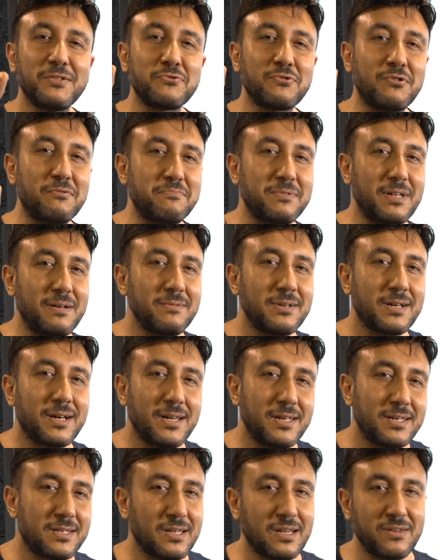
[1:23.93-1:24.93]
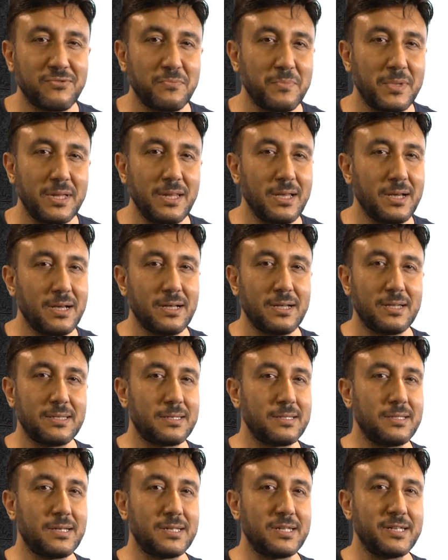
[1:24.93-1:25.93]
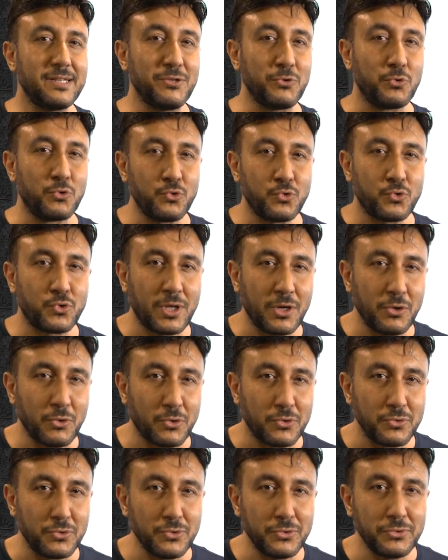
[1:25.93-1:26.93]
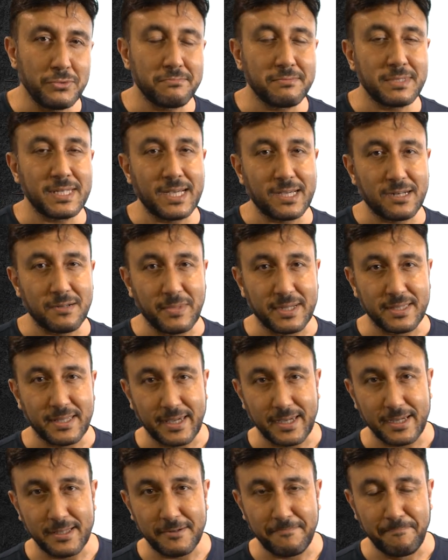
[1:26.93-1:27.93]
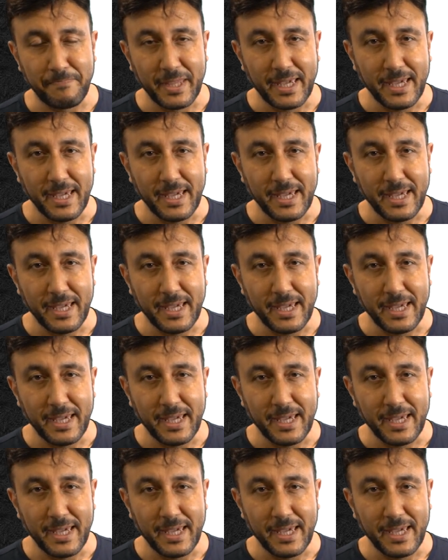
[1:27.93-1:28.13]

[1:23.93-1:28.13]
Toplam gayri safi milli hasılanın %10'u tarıma dayalı.